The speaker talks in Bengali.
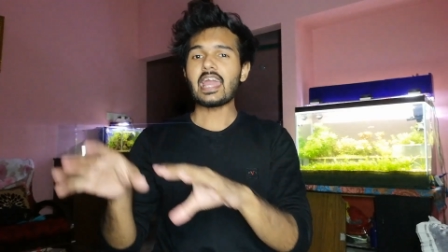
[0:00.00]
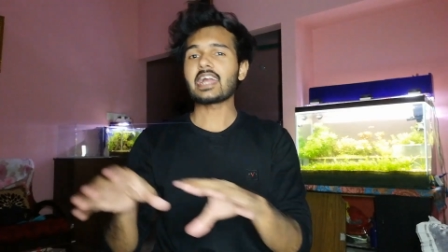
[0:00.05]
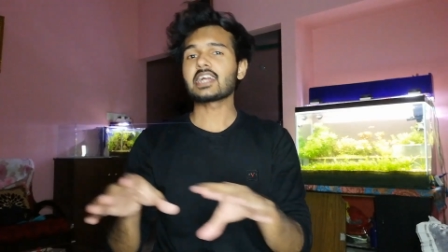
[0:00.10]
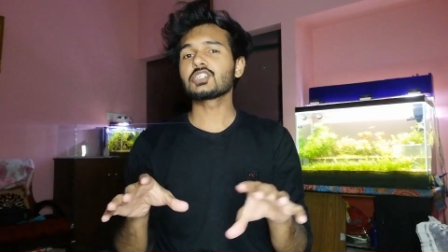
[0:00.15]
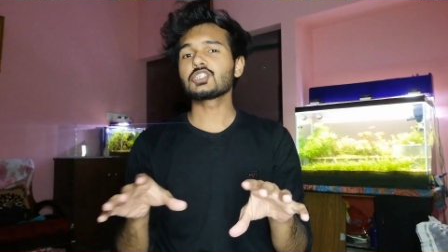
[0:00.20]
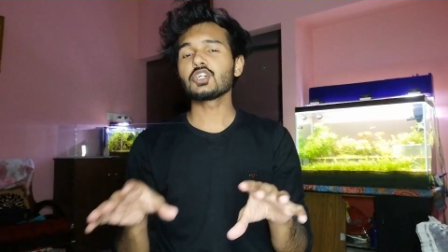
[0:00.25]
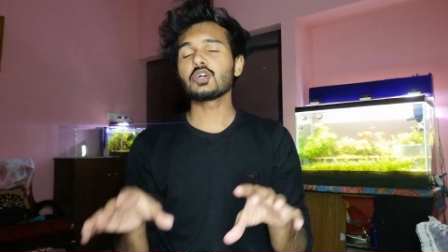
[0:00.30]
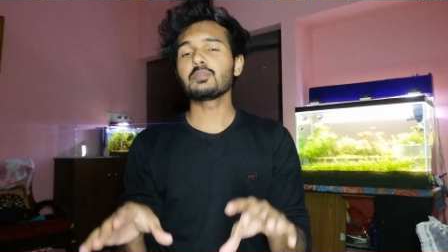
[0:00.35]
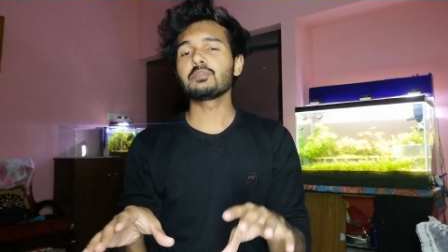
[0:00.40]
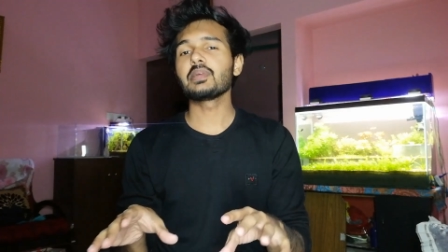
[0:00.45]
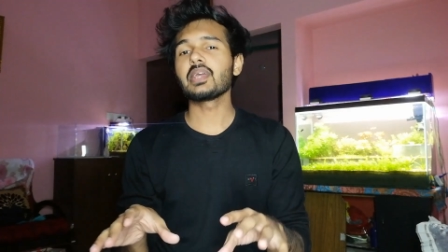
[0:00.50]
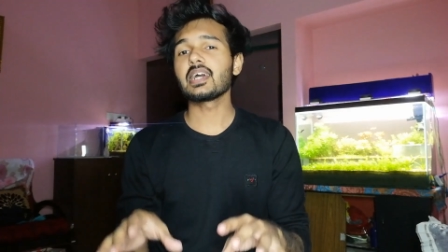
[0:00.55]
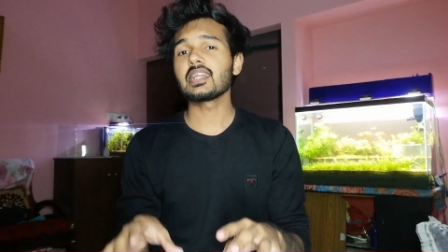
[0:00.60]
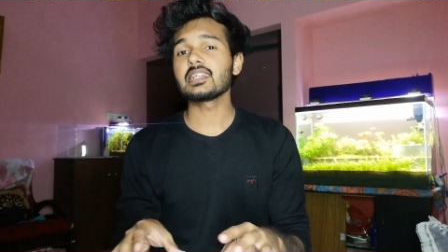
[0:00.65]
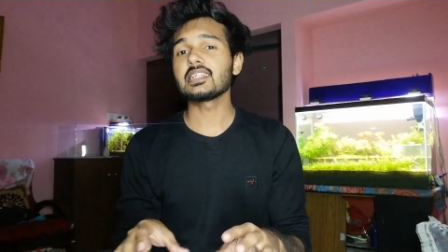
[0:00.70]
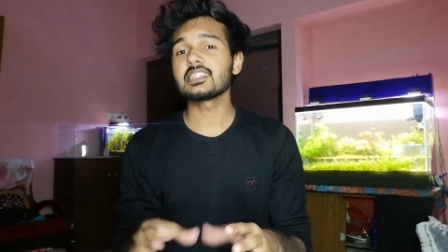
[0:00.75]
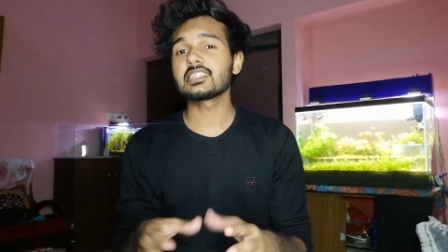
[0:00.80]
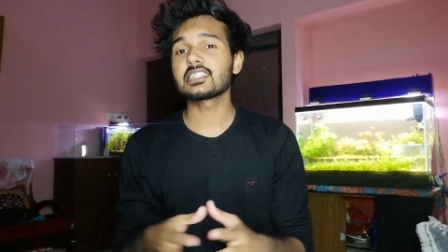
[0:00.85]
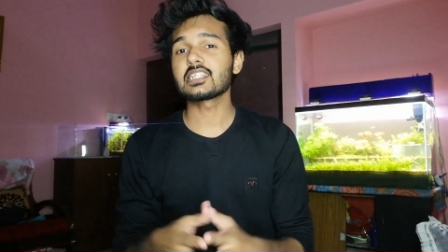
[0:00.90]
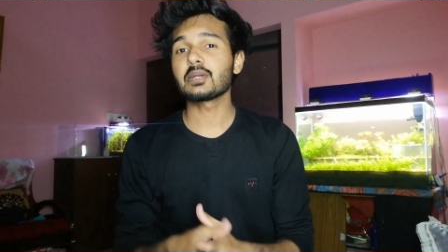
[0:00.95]
একশো
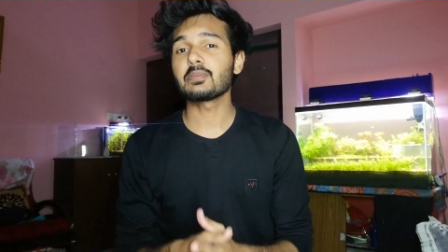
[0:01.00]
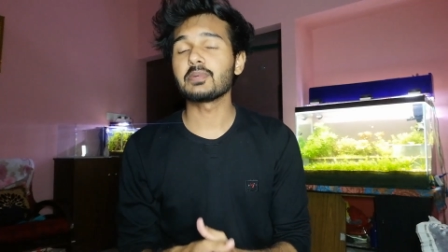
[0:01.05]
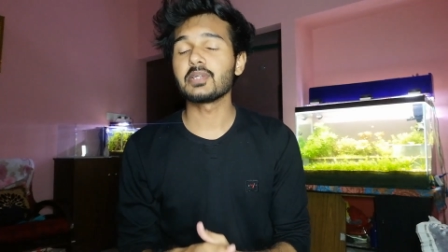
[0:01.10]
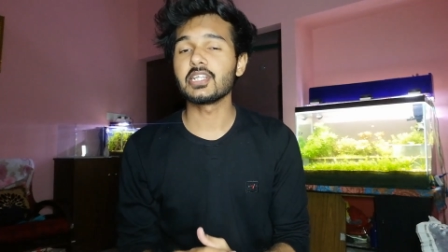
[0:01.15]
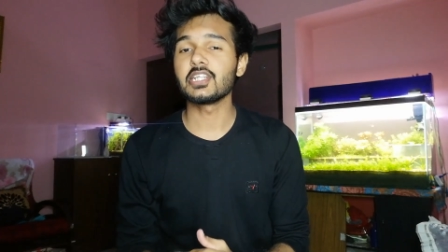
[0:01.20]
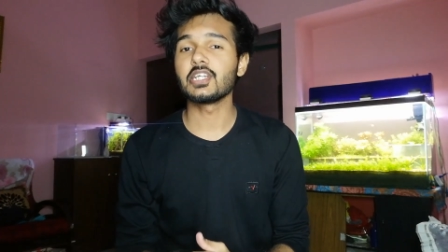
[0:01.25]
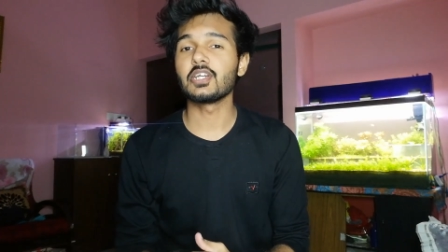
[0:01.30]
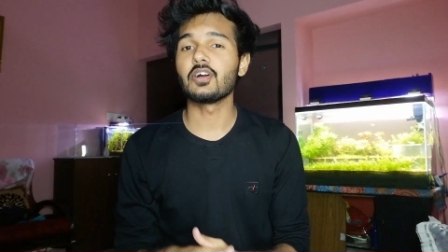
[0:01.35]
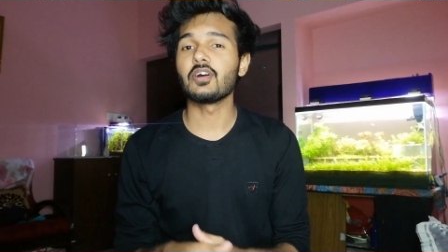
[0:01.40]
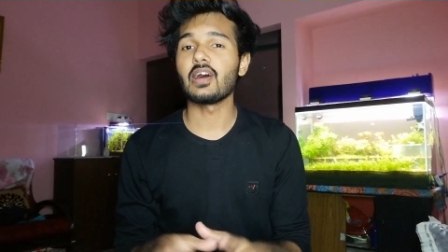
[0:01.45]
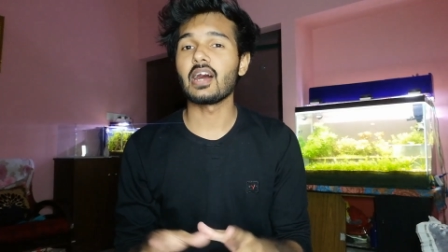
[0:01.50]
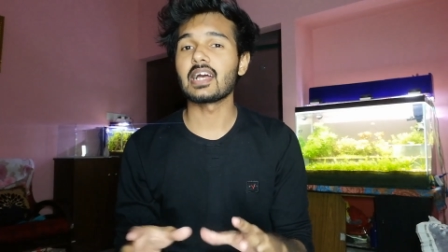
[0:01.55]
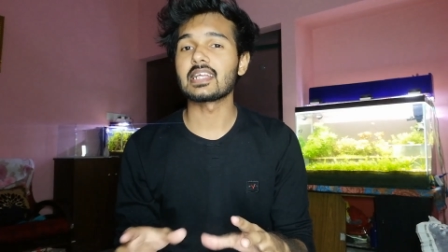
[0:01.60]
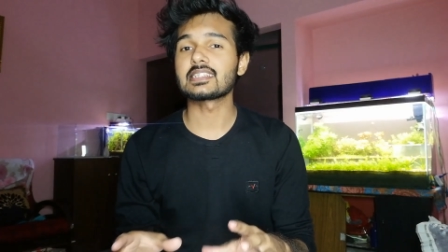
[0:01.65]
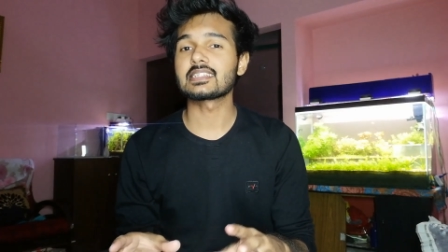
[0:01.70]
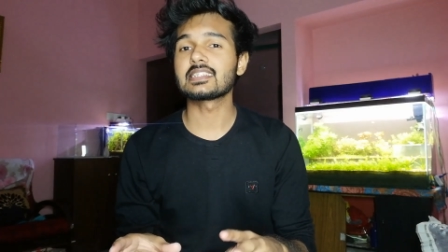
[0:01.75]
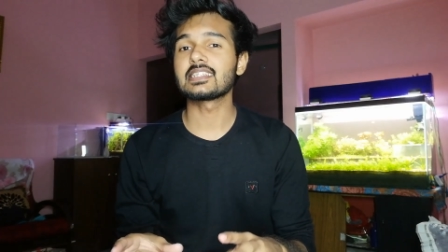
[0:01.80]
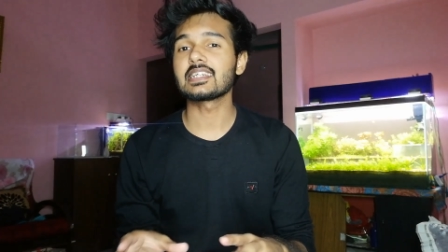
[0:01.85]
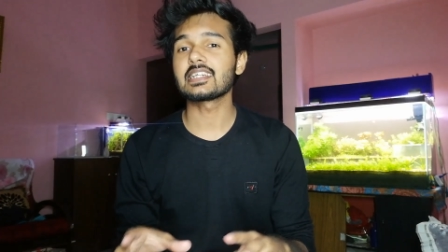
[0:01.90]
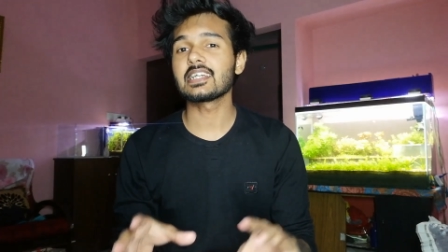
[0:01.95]
বিয়াল্লিশটা ভিডিও
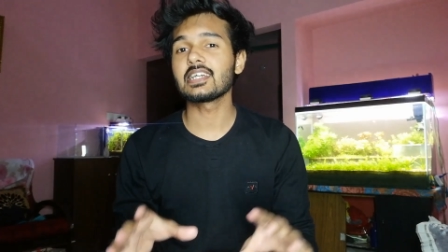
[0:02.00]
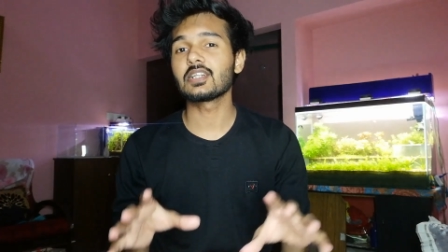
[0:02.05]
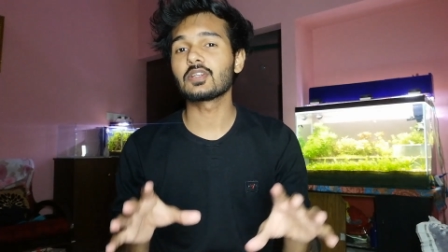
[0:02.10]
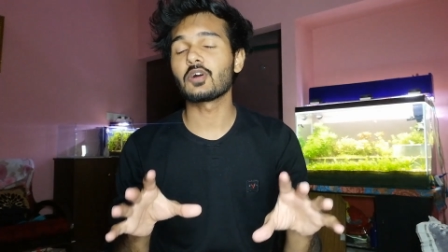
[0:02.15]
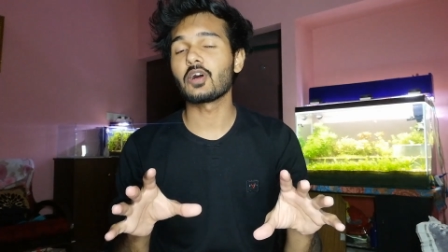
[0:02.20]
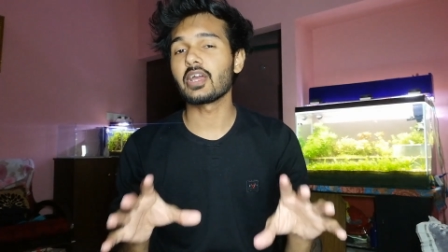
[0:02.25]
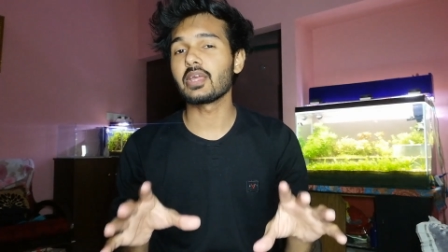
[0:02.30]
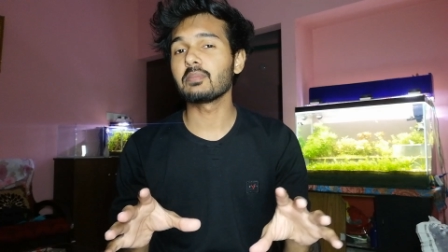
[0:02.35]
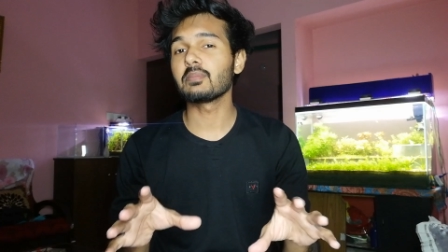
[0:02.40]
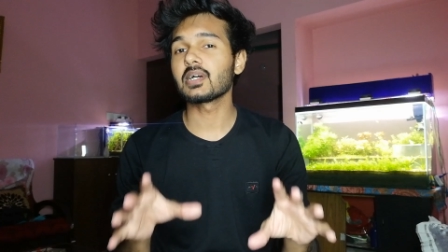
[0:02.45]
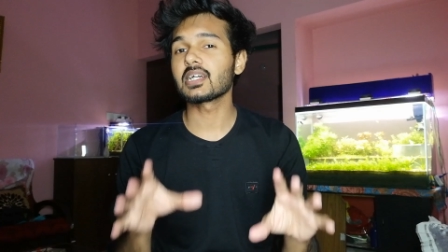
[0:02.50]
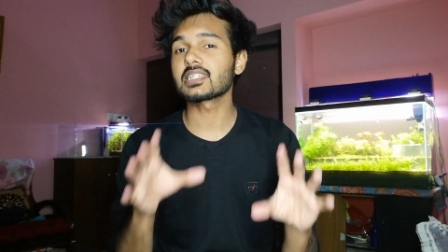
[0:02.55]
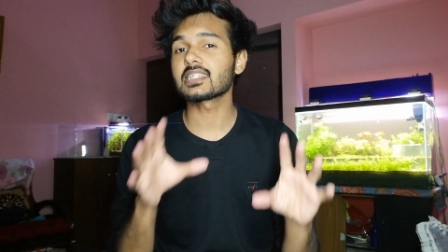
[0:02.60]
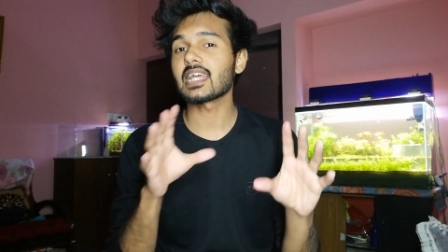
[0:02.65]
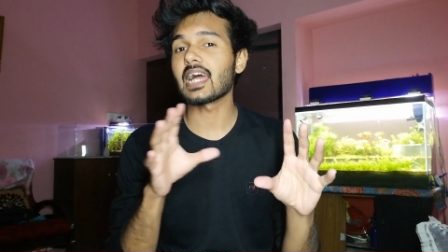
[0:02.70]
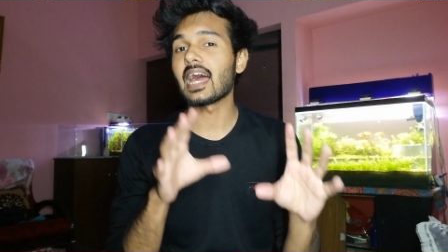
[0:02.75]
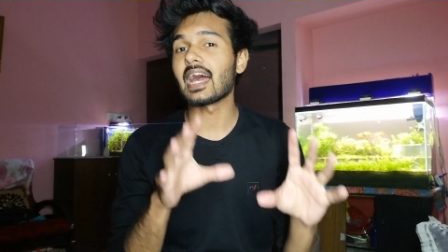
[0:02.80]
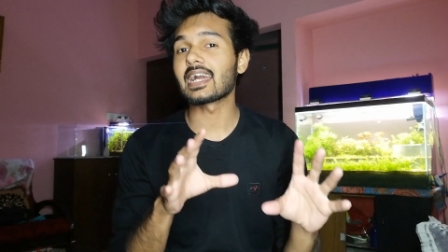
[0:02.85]
আজ থেকে নয় মাস